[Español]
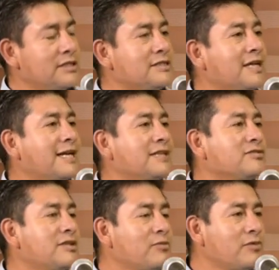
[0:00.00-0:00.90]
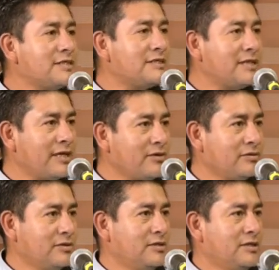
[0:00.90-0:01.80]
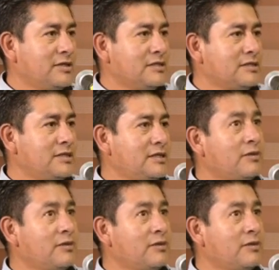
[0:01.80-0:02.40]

en este caso de muestreo, ¿sí?